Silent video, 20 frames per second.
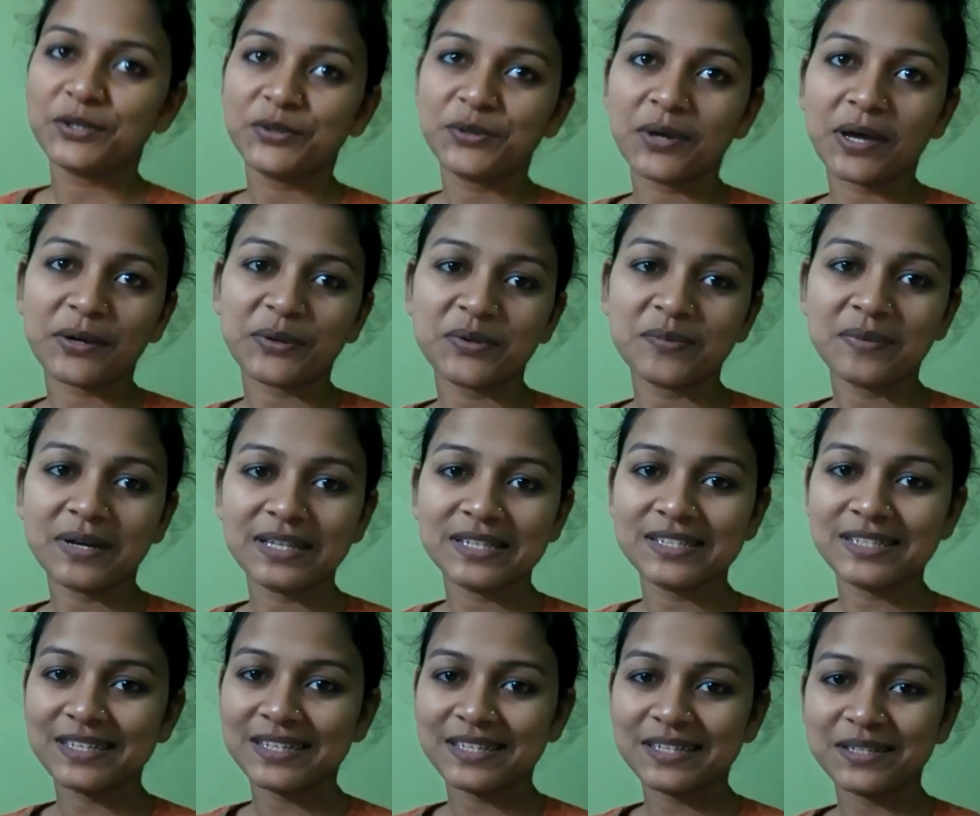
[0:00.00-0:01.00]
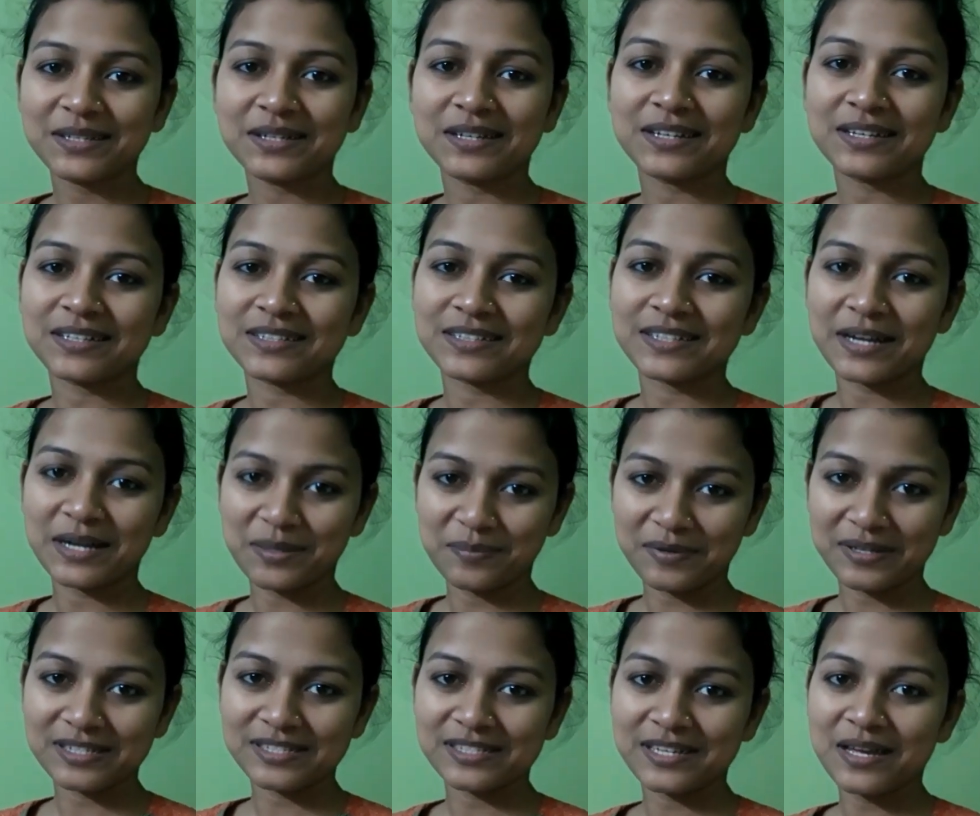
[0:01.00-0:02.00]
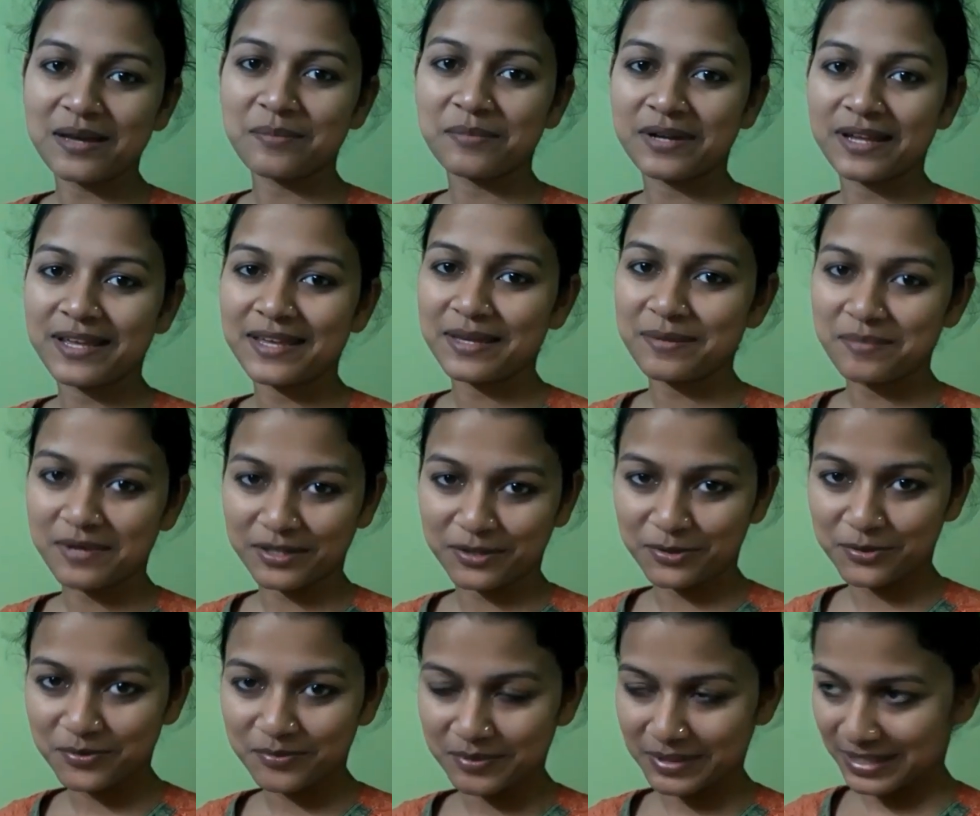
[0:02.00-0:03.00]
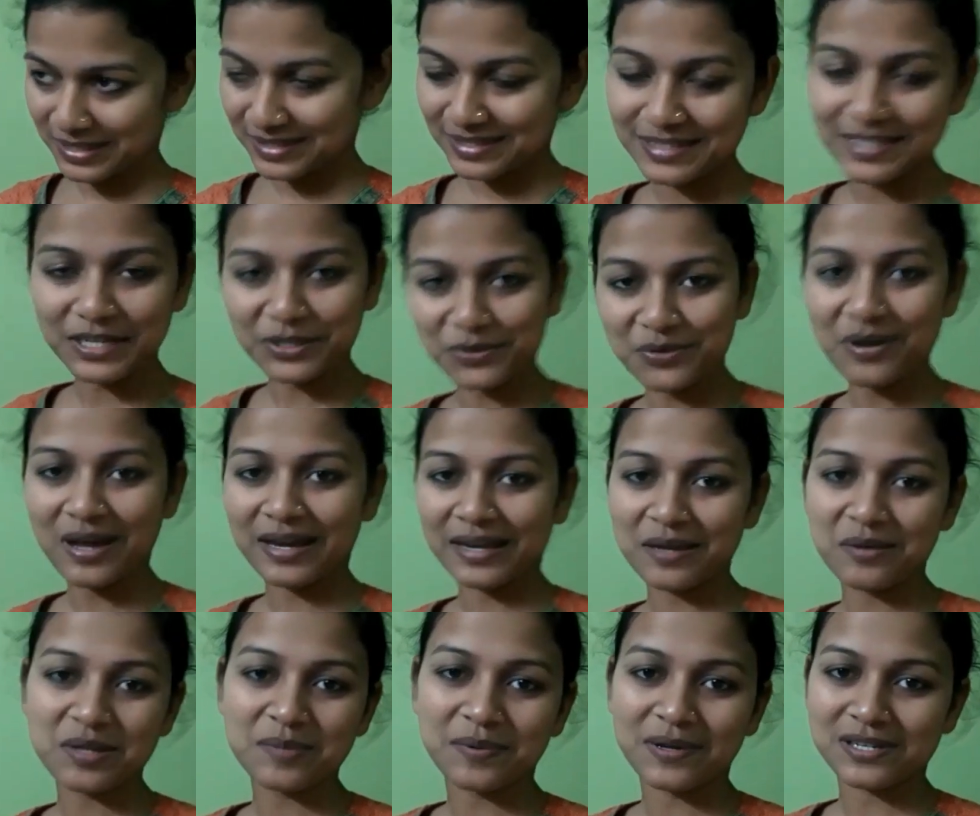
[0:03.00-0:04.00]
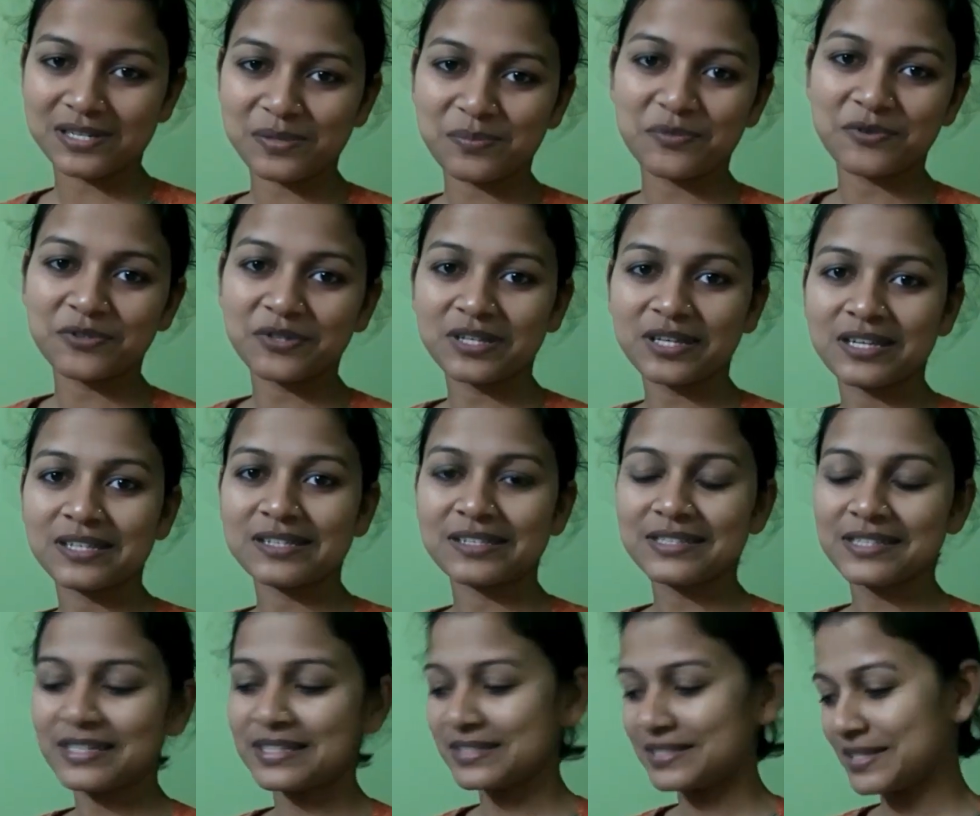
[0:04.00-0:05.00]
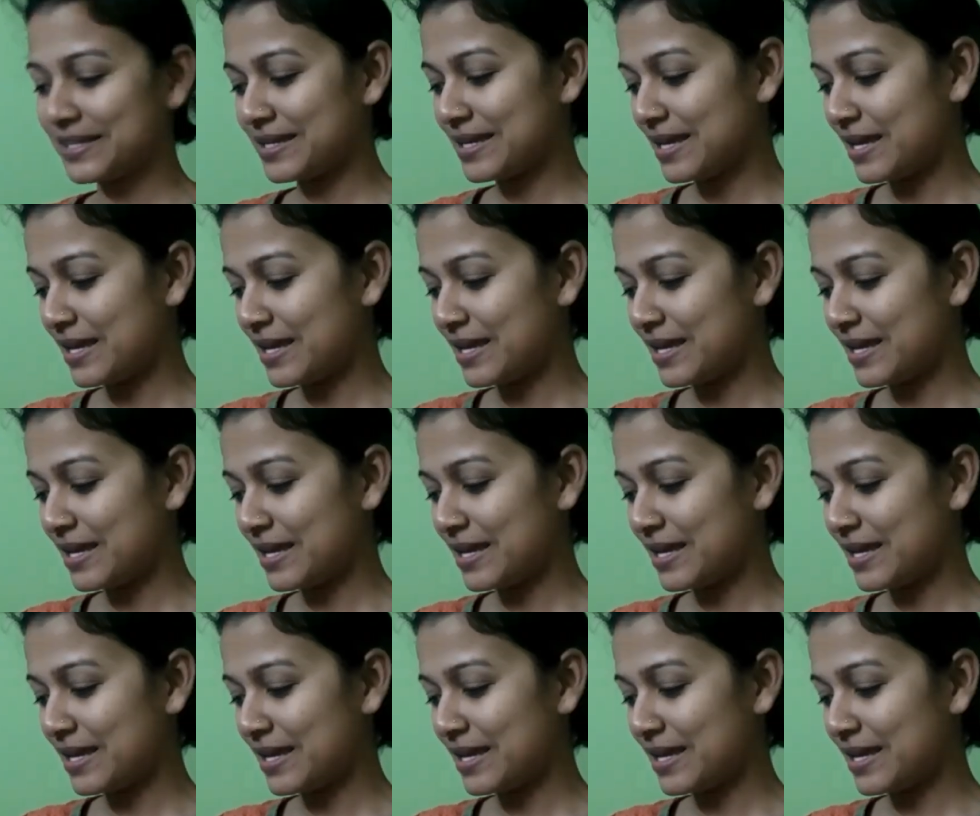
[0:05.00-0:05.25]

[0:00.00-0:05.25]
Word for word: তো এখন বাজে সাড়ে পাঁচটা আমরা এই মাত্র এসছি একটু আগে আমি পাঁচটা পনেরো দিকে এসছি এসে